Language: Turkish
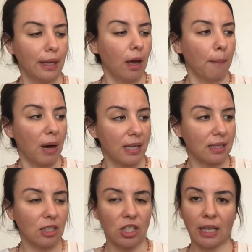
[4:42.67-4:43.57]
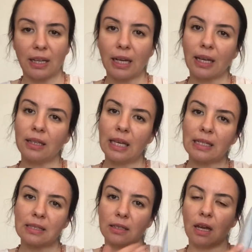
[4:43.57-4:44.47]
Bazen işe giderken
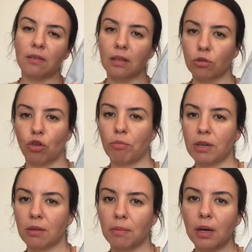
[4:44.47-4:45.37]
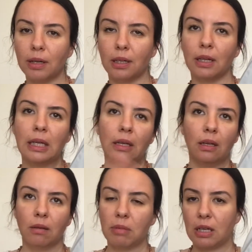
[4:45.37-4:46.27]
ekstradan da alıyorum yanıma. Hani
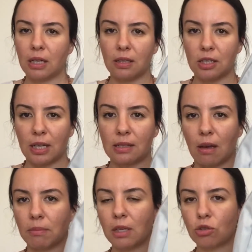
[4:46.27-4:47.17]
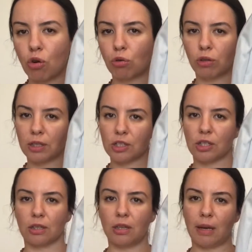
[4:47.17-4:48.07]
bir yere gideceksem de. Çok
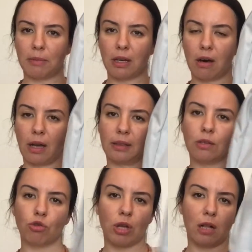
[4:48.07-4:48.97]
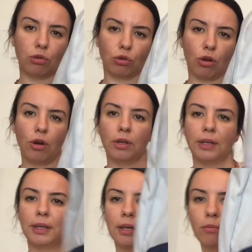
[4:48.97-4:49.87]
kullanışlı hem de gayet de güzel duruyor.
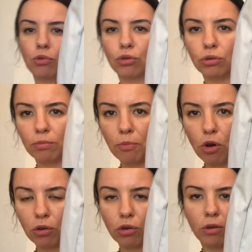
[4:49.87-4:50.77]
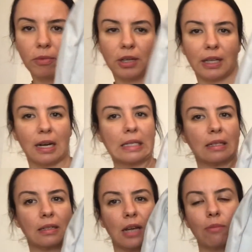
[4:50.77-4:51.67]
Bunu böyle Kolombiya'ya
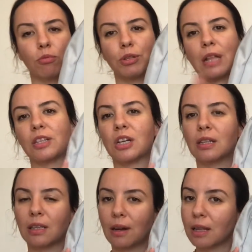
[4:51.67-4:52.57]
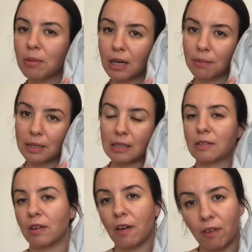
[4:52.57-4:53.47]
gidersiniz eğer bu modelde çantalarına bakabilirsiniz
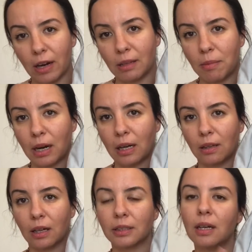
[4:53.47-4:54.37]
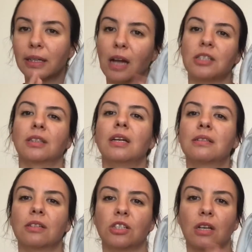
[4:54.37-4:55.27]
veya farklı markalarda. Gerçekten
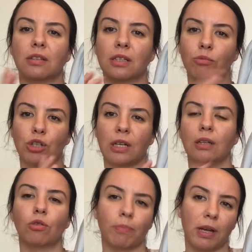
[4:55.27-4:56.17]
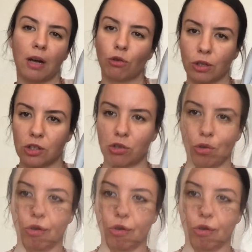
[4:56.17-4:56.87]
sırt çantaları bu şekilde bayağı kullanışlı oluyor.